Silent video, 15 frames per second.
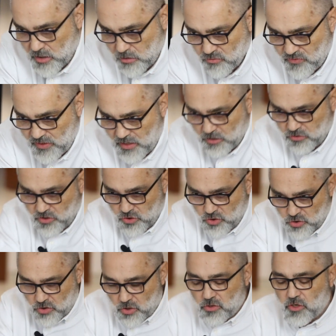uwaga, to jest
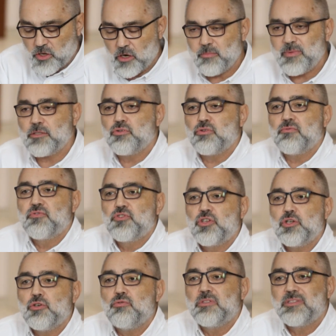100 km
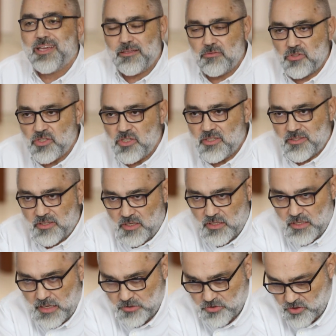żył, tętnic i
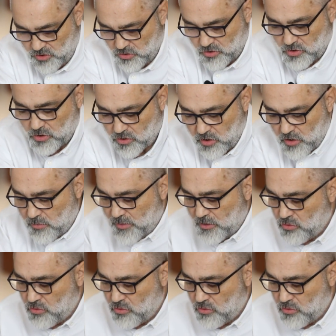naczyń. 100 km,